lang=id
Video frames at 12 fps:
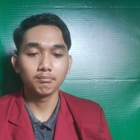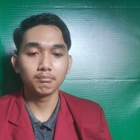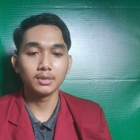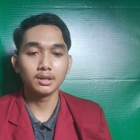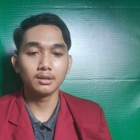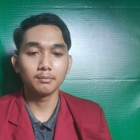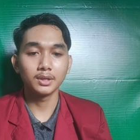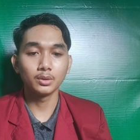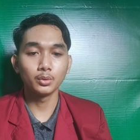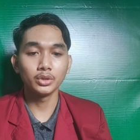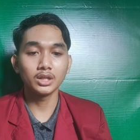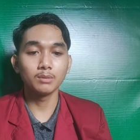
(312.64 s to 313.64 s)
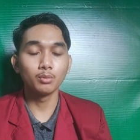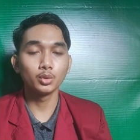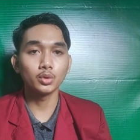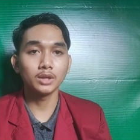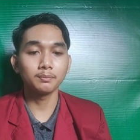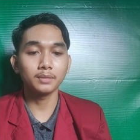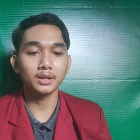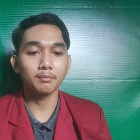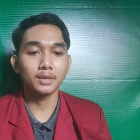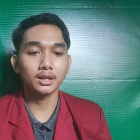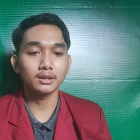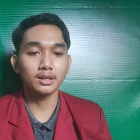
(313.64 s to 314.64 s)
memenuhi kebutuhan
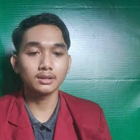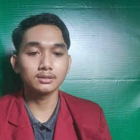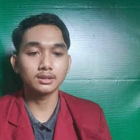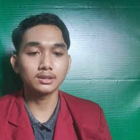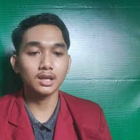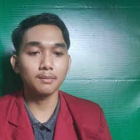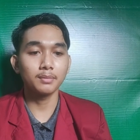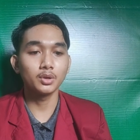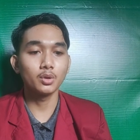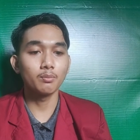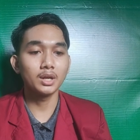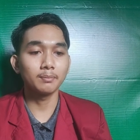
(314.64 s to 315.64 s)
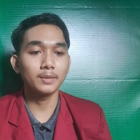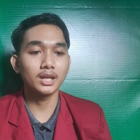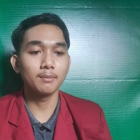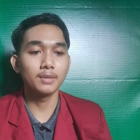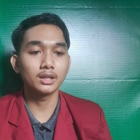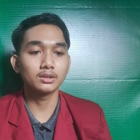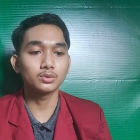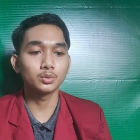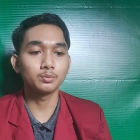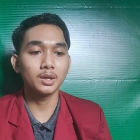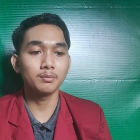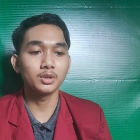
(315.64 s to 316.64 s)
primernya serta pedoman pada batas
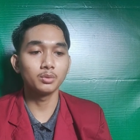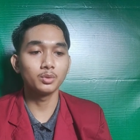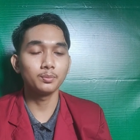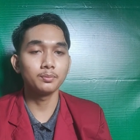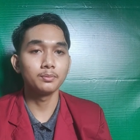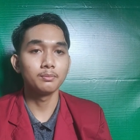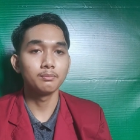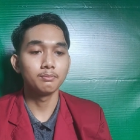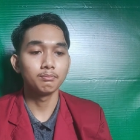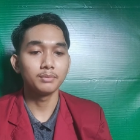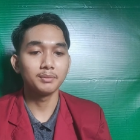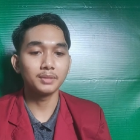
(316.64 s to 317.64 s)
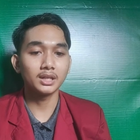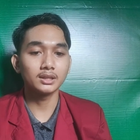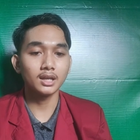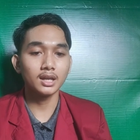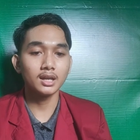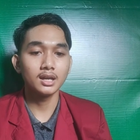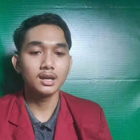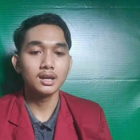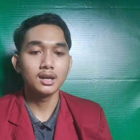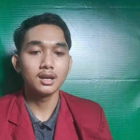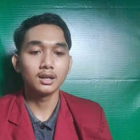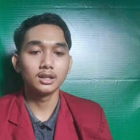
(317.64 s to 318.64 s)
upah minimum pemerintah
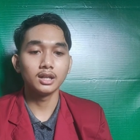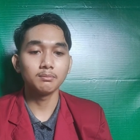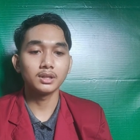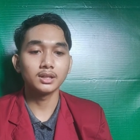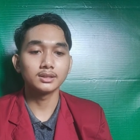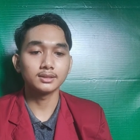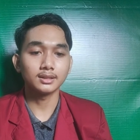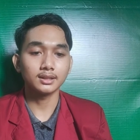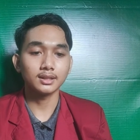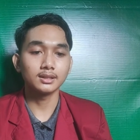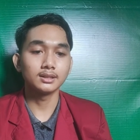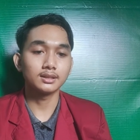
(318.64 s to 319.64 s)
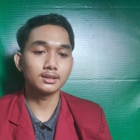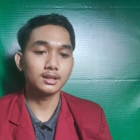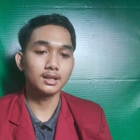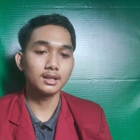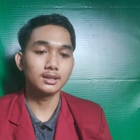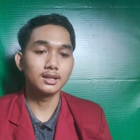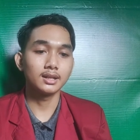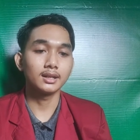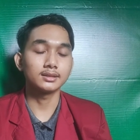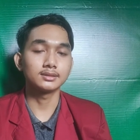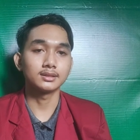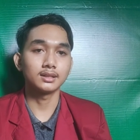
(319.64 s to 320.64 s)
dan berdasarkan internal dan
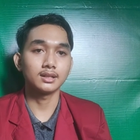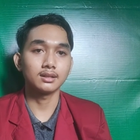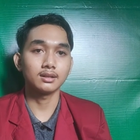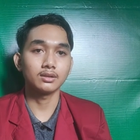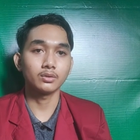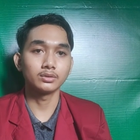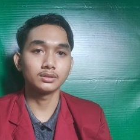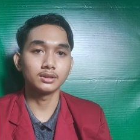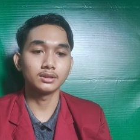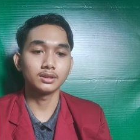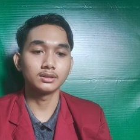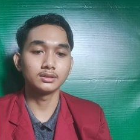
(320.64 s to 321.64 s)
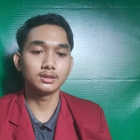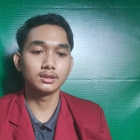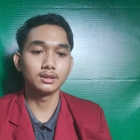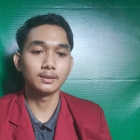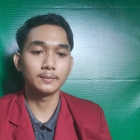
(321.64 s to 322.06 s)
eksternal konsistensi.